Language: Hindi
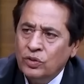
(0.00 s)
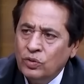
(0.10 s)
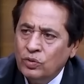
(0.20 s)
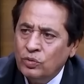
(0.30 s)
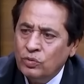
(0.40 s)

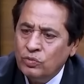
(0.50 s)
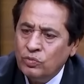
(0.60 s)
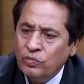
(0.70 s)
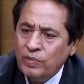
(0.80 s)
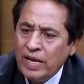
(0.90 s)
तो
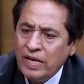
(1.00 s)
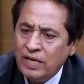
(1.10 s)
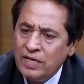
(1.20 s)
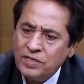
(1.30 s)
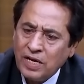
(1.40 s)
मैं
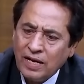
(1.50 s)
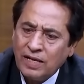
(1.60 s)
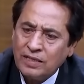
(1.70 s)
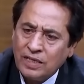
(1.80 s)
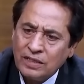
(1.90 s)
कहीं जा
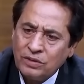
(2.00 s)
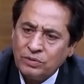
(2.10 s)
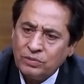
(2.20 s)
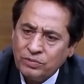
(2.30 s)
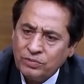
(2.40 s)
रहा था तो